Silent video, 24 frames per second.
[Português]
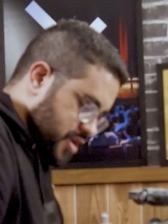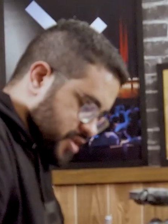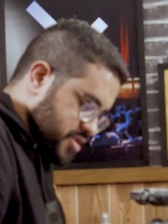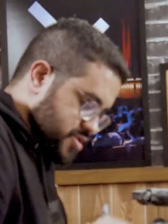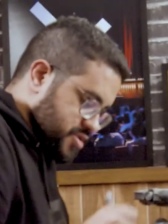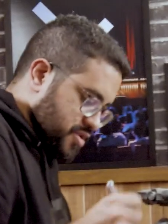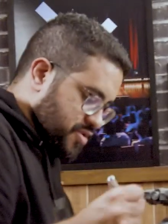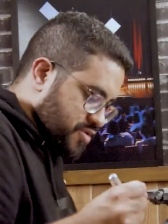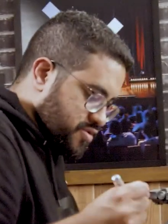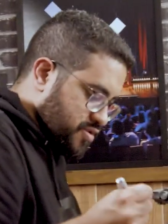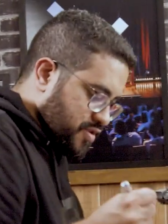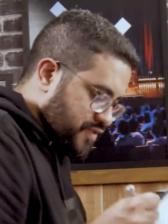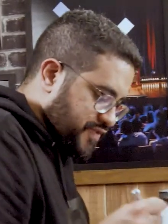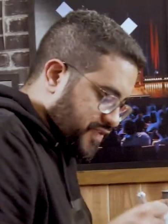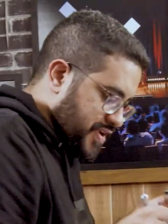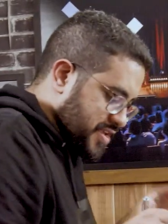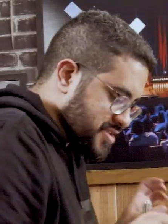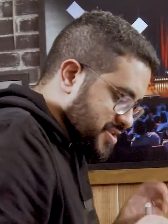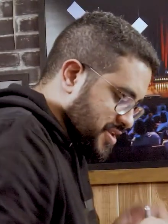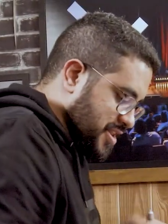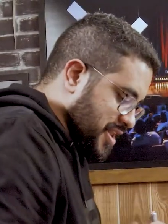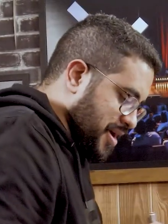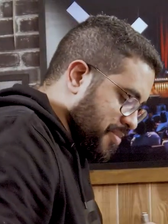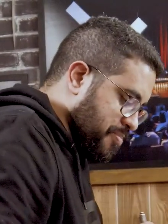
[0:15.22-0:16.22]
Ah. Se eu não tô
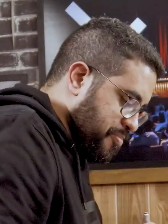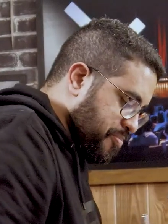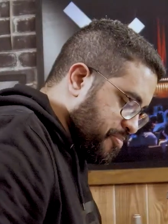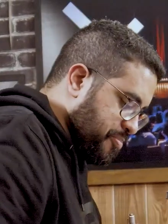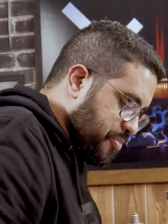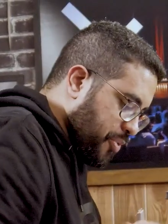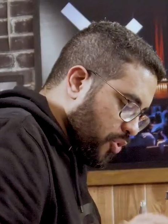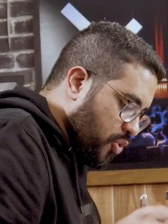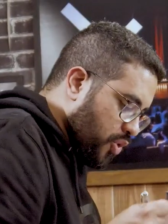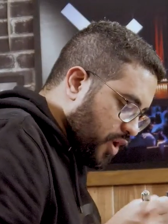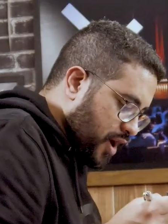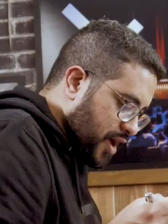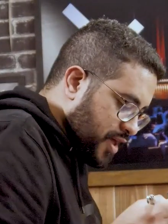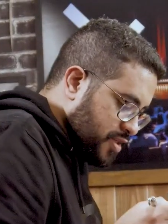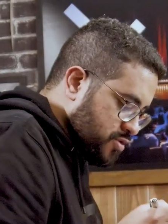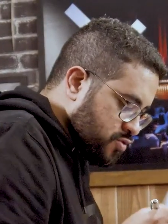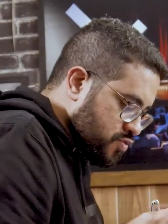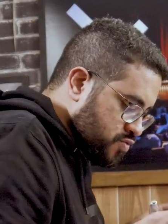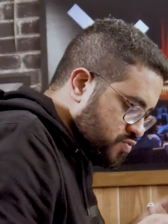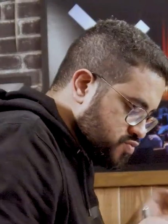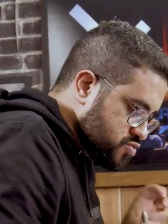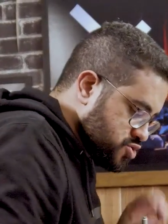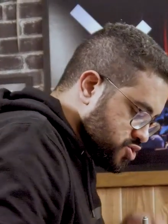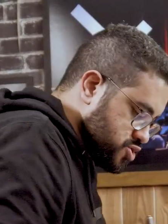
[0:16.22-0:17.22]
fazendo a porra
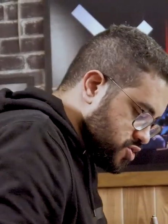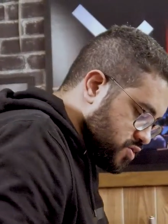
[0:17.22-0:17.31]
de um